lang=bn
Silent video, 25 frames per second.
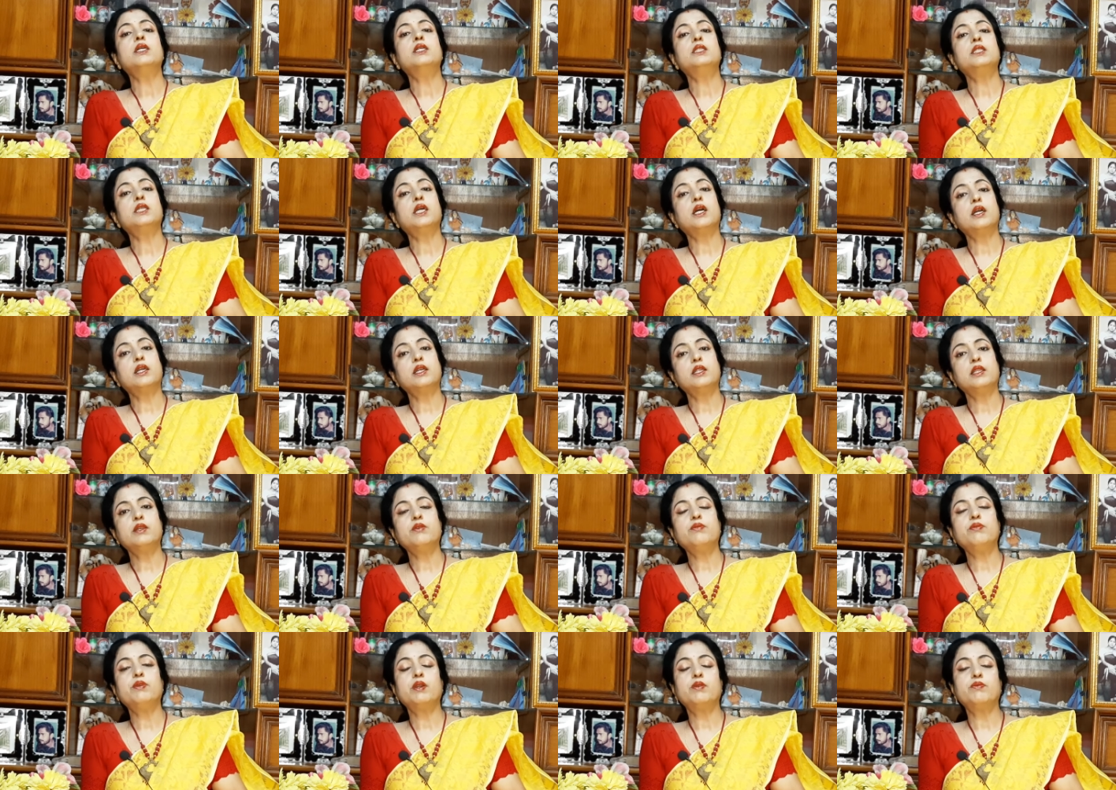
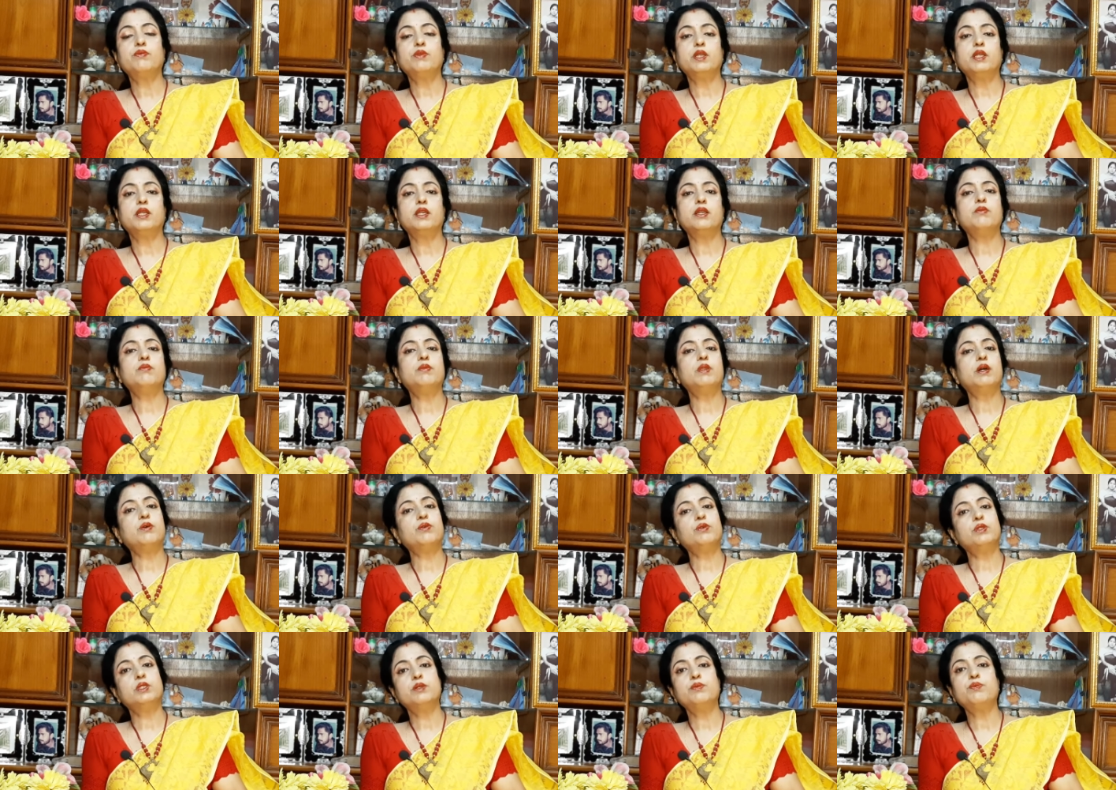শাইনি ফেব্রিকের
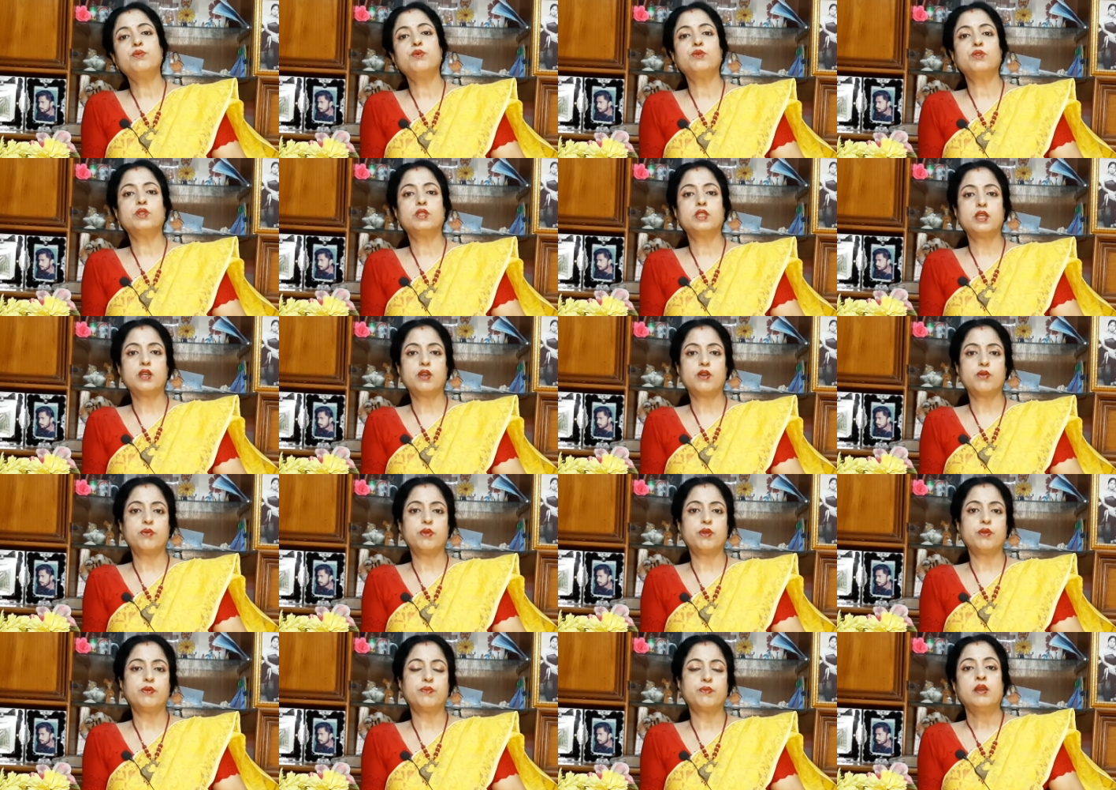ব্লাউজই পরতে
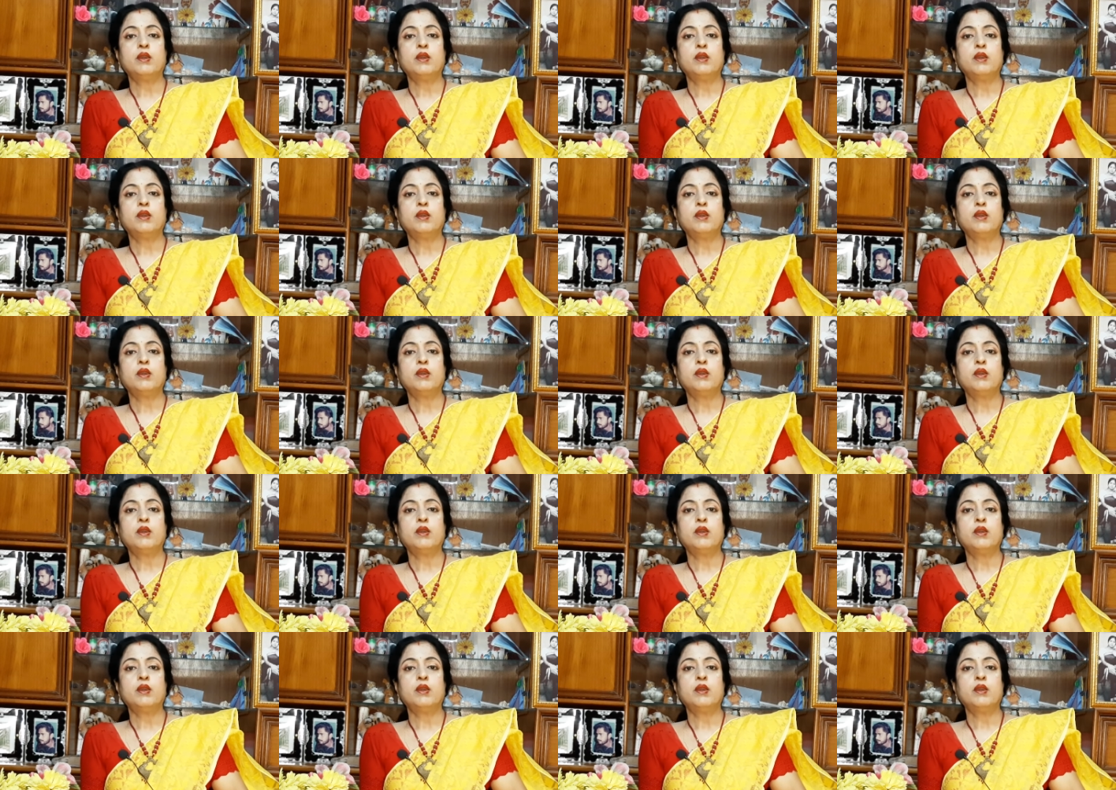হবে